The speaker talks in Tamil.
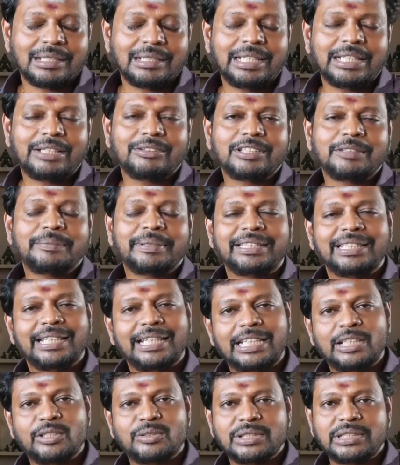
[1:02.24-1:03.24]
இன்றைக்கி வந்து
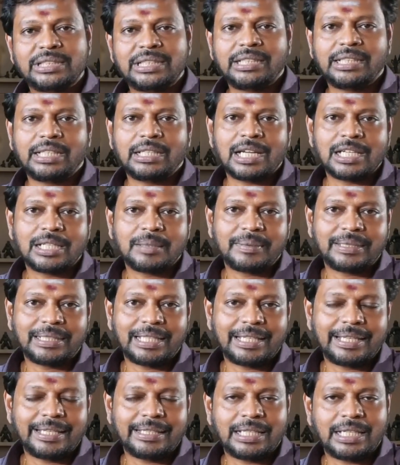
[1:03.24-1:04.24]
பார்த்திங்கன்னா எட்டி குச்சி நீங்கள் நாட்டு
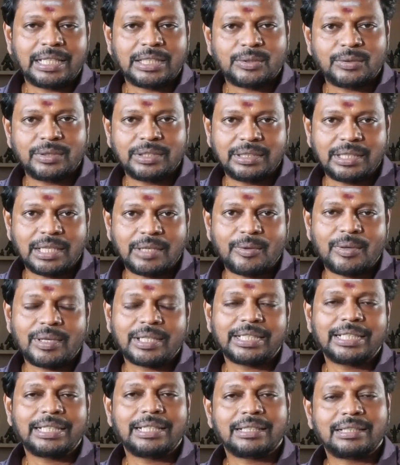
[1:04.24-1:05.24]
மண்டலில் கேட்டால் எடுத்து வந்து
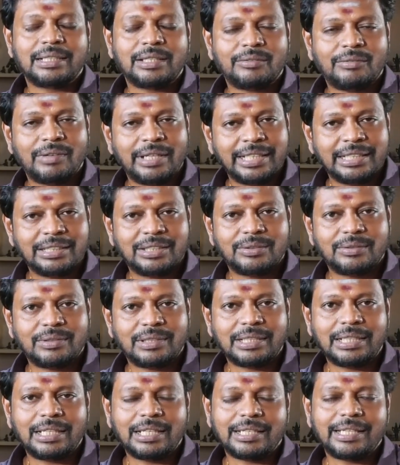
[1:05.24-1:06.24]
தருவாங்க இல்லாட்டினா வாங்கி
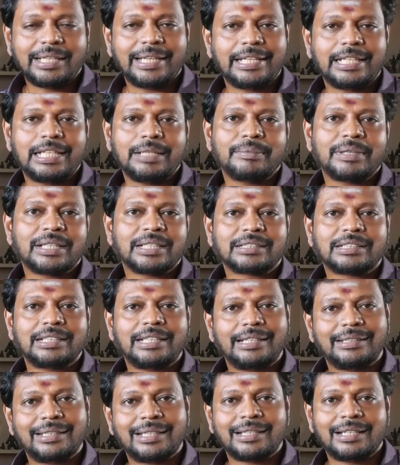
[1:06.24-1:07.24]
தருவாங்க இல்லாட்டினா எட்டி
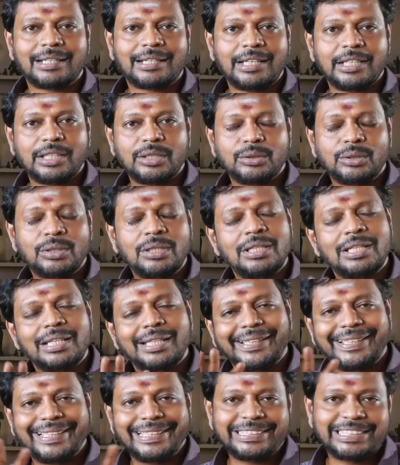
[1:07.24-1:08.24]
மரத்தில் எங்கெங்கே கிடைக்குதோ
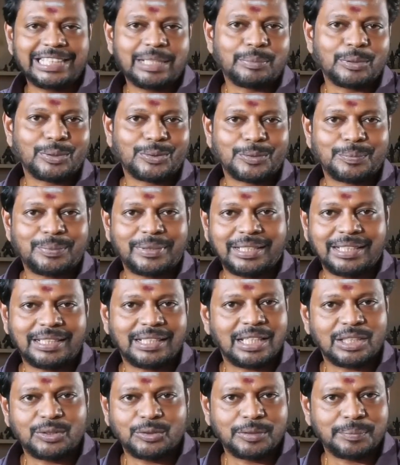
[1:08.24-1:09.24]
ஈஸியாக ப்ரொக்கூர்
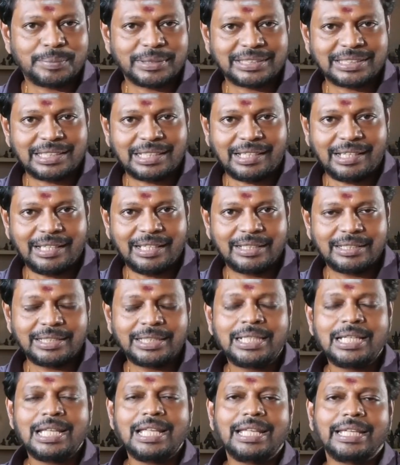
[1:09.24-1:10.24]
பண்ணிக்கலாம் அது ஒன்றும் பிரச்சனை
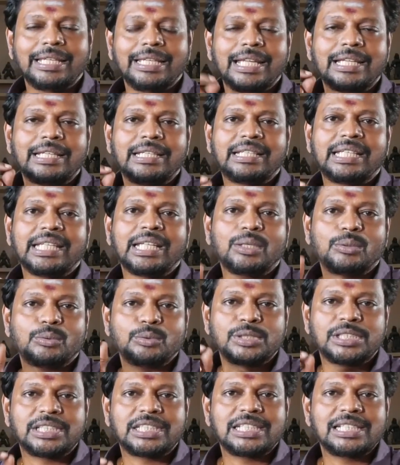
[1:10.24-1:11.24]
கிடையாது எட்டி
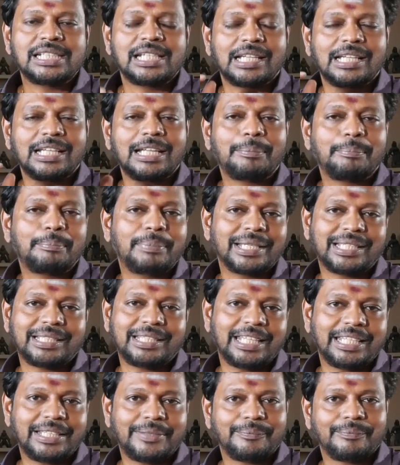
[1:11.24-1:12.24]
குச்சி இல்லை
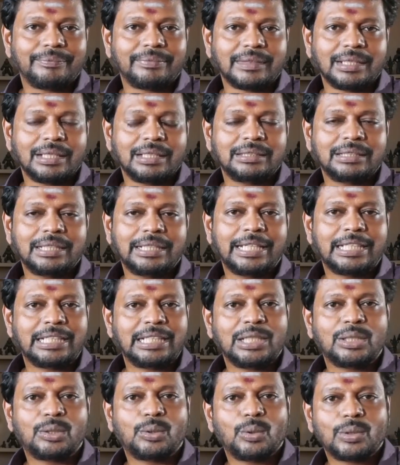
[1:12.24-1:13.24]
பட்டை இந்த
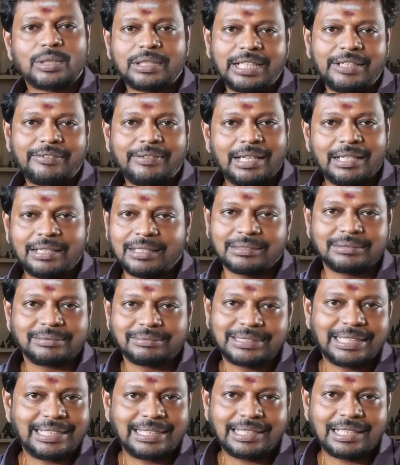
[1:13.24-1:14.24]
எட்டி கொட்டை வேண்டாம்
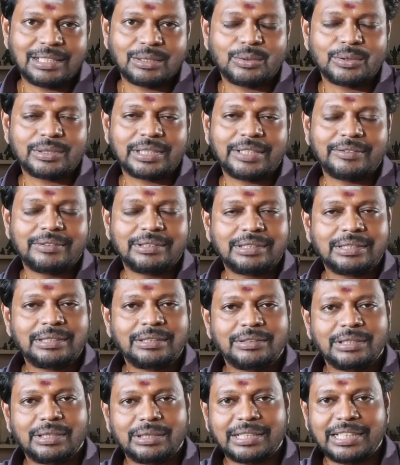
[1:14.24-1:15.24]
சரிங்களா கொட்டை வந்து
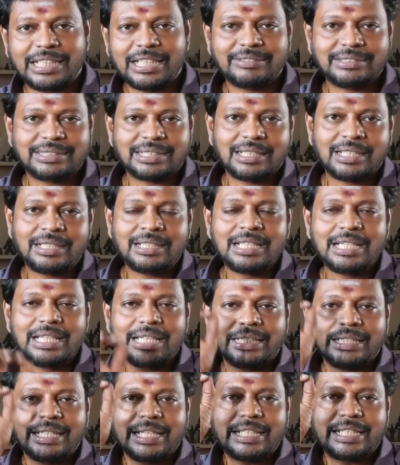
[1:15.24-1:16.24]
தனியாக வச்சிடலாம்
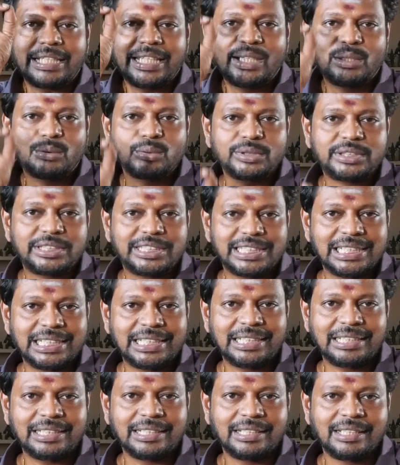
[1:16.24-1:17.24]
எட்டி குச்சி